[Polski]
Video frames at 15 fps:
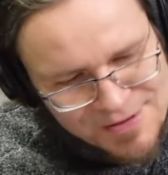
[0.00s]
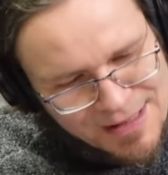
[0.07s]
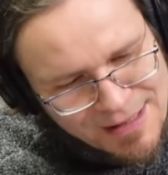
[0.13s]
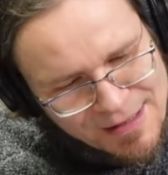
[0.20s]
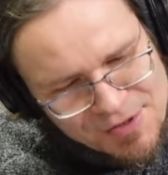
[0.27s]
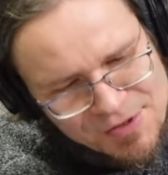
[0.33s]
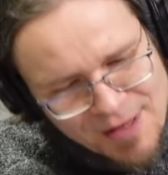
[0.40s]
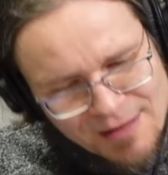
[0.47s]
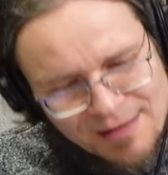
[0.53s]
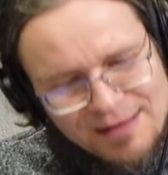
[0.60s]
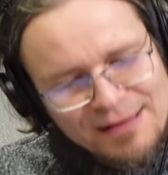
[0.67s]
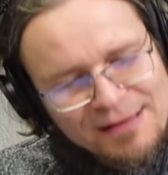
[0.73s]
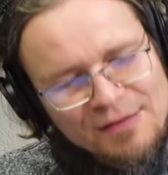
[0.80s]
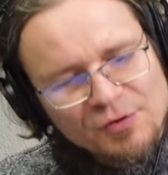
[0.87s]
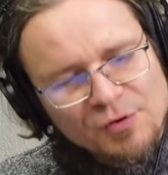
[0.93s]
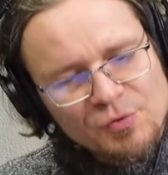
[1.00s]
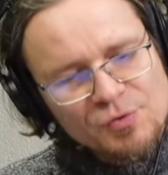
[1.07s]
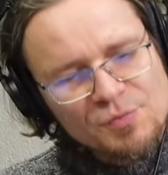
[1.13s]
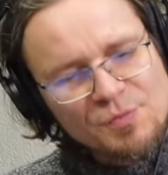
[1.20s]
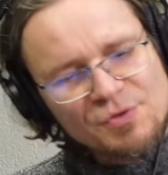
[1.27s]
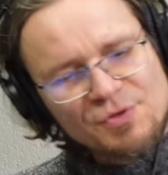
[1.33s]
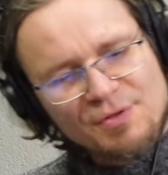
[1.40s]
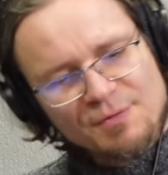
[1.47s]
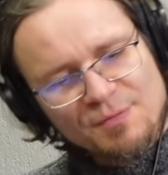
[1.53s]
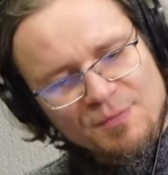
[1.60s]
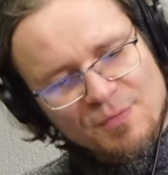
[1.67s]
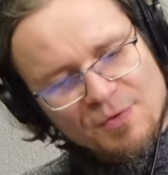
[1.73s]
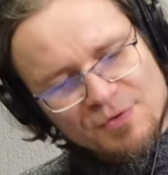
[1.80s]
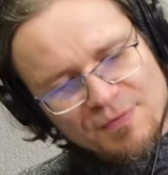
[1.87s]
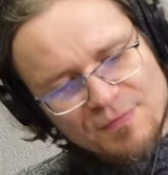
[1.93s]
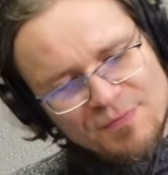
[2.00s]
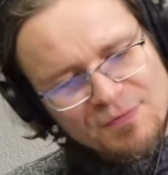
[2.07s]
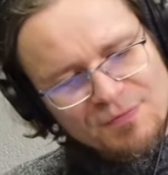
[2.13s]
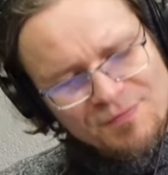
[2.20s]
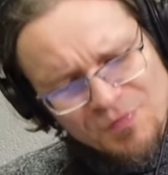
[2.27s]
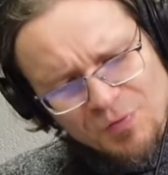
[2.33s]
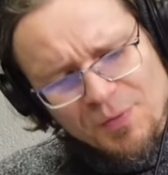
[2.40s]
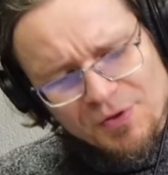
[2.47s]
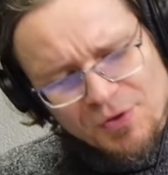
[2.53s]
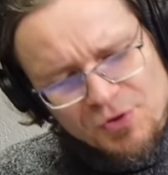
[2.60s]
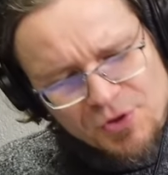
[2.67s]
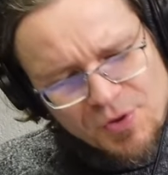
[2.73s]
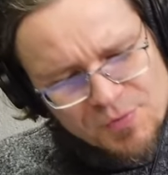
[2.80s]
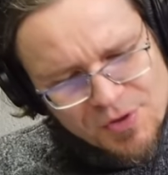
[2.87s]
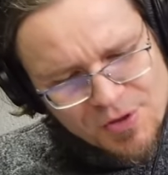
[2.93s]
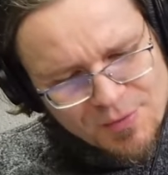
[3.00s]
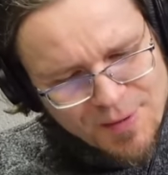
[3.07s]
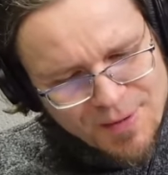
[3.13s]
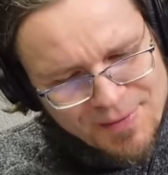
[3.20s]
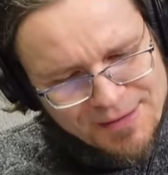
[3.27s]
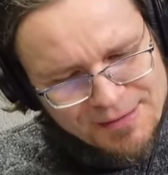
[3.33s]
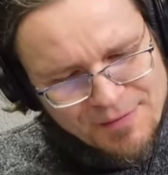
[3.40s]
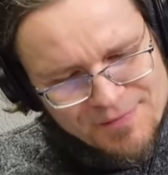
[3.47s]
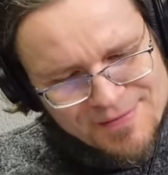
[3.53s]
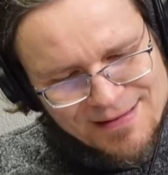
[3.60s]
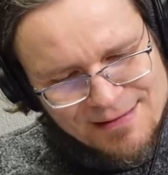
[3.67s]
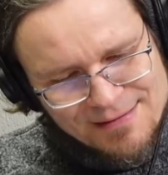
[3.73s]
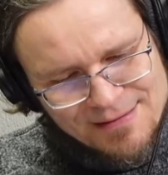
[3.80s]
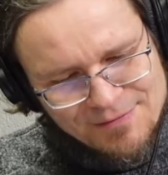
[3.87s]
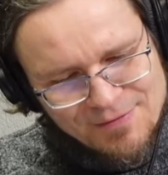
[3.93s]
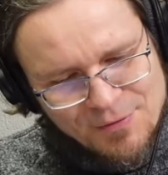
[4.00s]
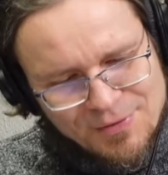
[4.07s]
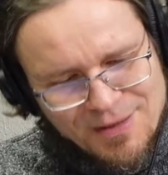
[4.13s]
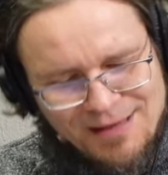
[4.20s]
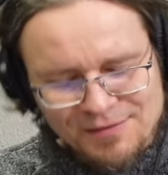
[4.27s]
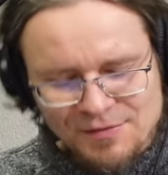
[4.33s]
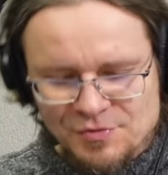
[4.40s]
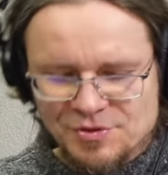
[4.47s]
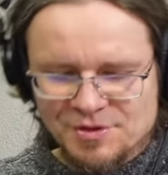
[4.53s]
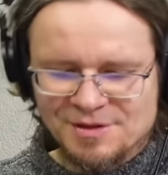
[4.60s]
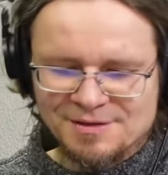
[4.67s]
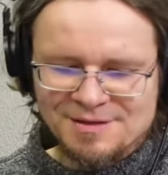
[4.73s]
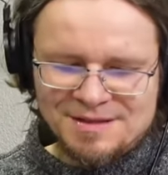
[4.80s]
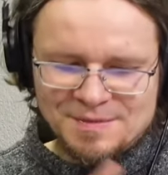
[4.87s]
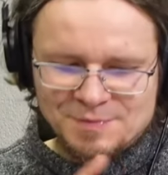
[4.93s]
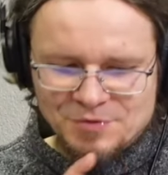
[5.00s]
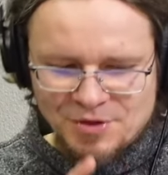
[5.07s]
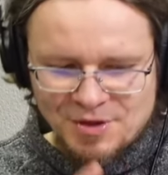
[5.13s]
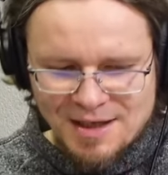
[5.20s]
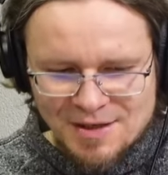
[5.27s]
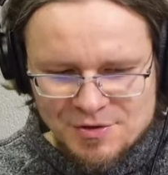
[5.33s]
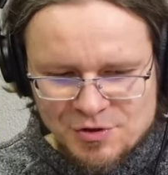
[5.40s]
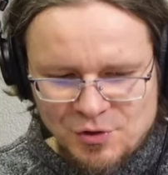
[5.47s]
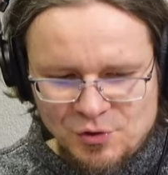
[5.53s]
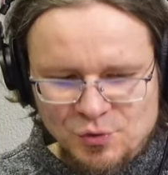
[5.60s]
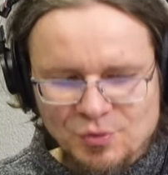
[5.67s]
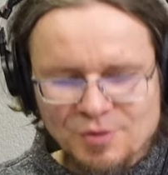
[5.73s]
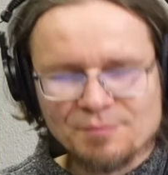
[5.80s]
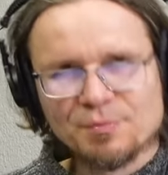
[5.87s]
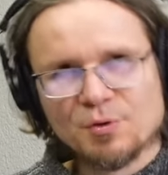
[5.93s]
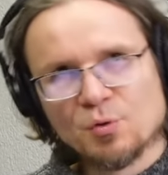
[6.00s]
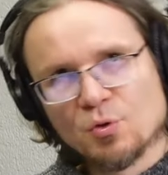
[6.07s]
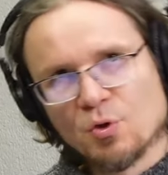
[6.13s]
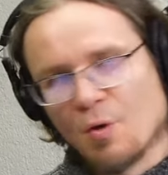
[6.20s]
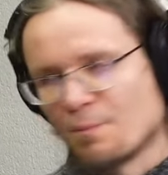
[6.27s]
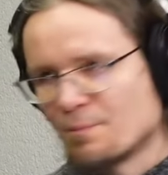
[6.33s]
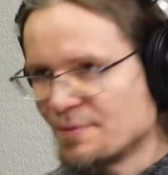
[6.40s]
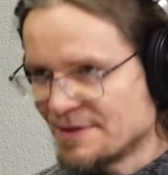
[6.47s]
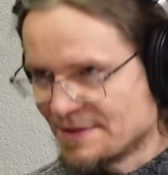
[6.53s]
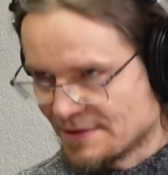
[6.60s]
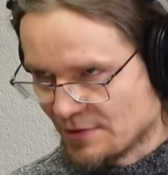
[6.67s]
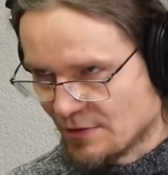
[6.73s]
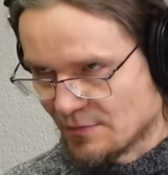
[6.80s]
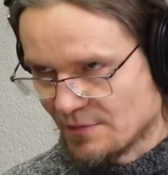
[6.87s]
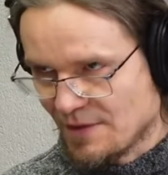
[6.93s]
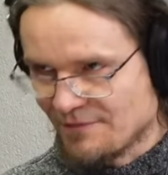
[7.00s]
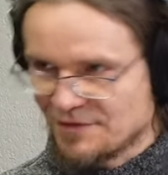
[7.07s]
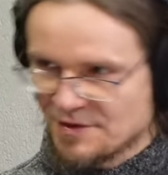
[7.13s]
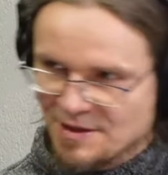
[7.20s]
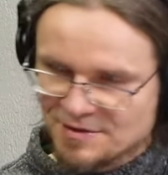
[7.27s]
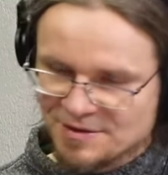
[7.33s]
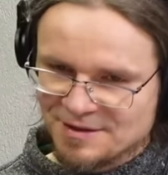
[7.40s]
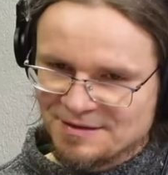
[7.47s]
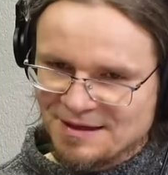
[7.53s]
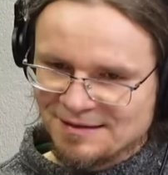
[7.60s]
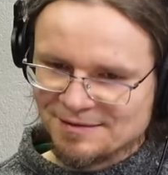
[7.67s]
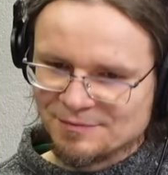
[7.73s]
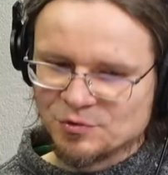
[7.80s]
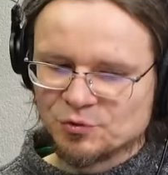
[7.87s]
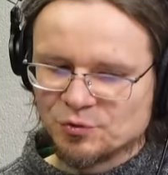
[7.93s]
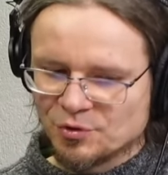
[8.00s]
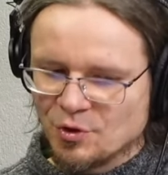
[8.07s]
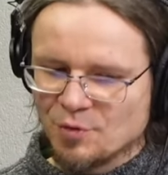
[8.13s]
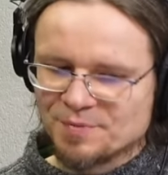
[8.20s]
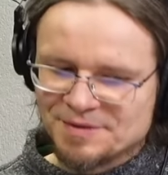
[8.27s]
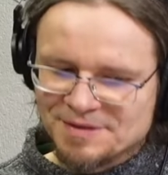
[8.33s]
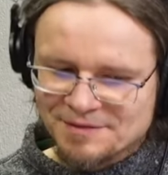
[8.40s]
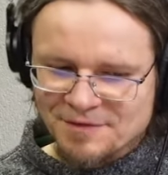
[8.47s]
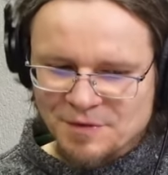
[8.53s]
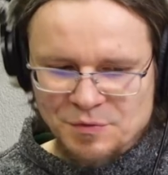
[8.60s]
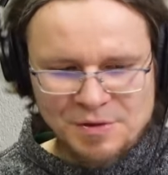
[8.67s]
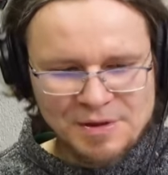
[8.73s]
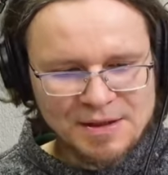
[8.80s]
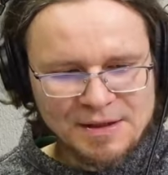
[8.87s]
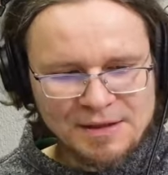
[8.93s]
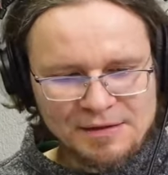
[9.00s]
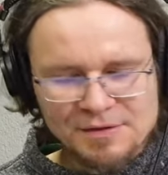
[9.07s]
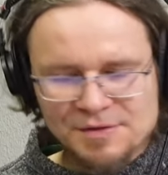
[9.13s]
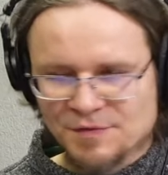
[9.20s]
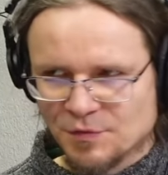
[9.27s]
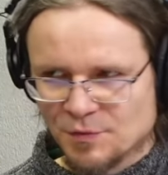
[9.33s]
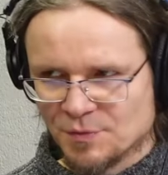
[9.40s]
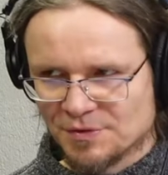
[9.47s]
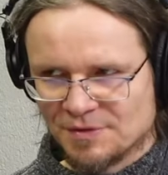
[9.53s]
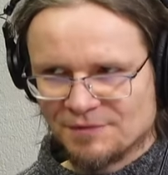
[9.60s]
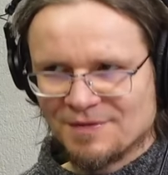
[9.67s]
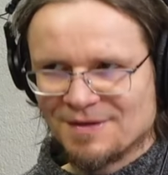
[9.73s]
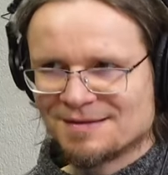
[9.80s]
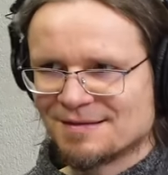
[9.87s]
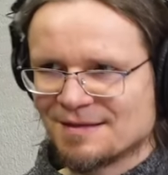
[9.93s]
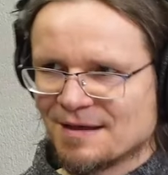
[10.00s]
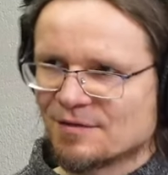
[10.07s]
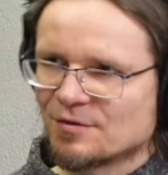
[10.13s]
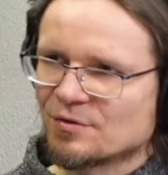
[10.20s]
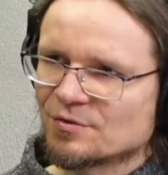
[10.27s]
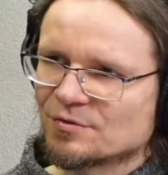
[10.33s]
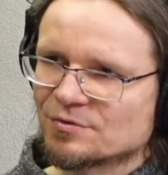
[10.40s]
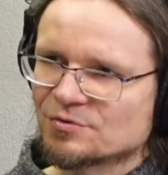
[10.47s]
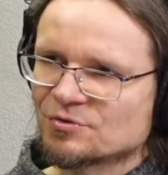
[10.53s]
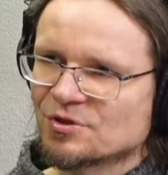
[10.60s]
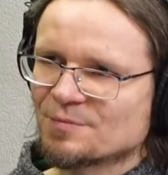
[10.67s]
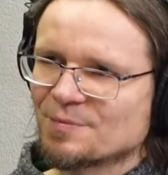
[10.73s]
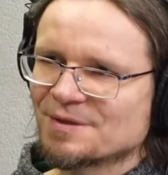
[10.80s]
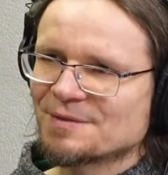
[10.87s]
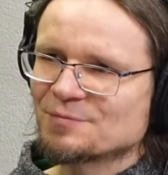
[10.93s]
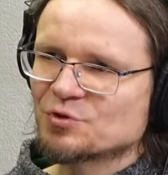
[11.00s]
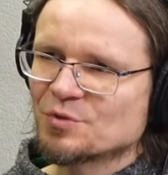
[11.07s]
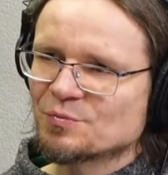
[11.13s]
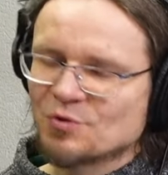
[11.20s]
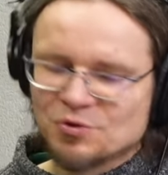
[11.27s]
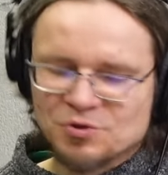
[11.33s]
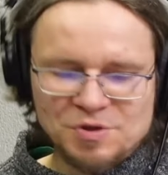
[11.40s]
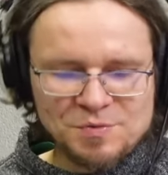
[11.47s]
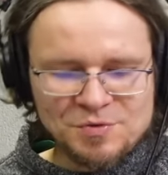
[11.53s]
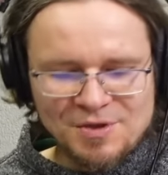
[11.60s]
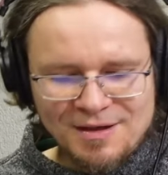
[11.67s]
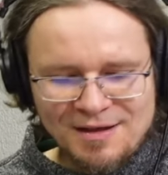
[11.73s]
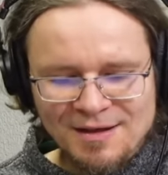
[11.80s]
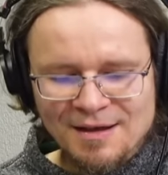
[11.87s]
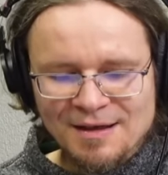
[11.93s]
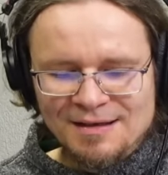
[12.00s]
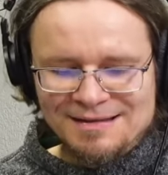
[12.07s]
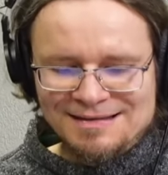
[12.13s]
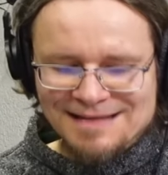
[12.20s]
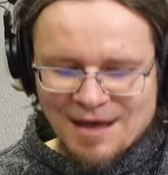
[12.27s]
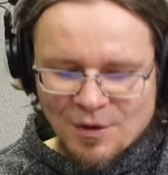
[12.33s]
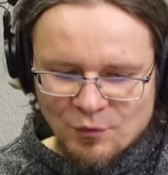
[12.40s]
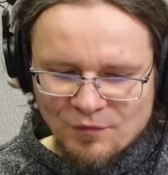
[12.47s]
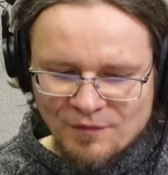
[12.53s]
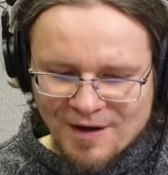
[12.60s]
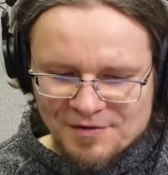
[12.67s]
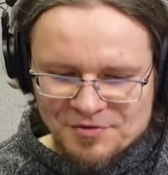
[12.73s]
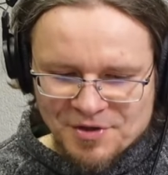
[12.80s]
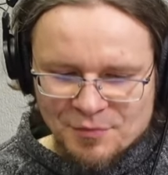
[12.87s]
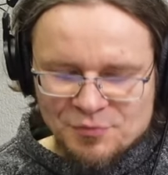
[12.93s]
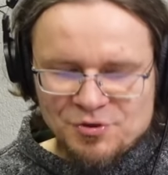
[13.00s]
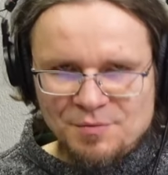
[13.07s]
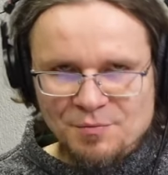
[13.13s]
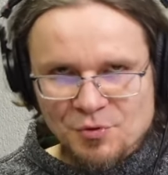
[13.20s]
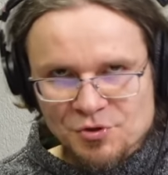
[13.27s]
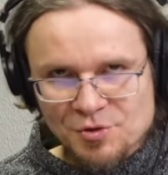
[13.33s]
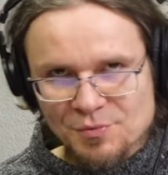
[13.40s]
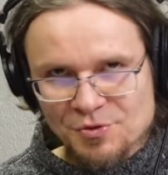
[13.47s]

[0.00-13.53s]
znaleźć, ale no już może, może w sumie dość dobrze go pamiętam, wskazywał na to, że jeden z pszczelarzy, który był hobbystą, ewidentnie takim, mhm. który opisywał e, swoją motywację jako e, czerpanie przyjemności z pszczela, zauważał, że może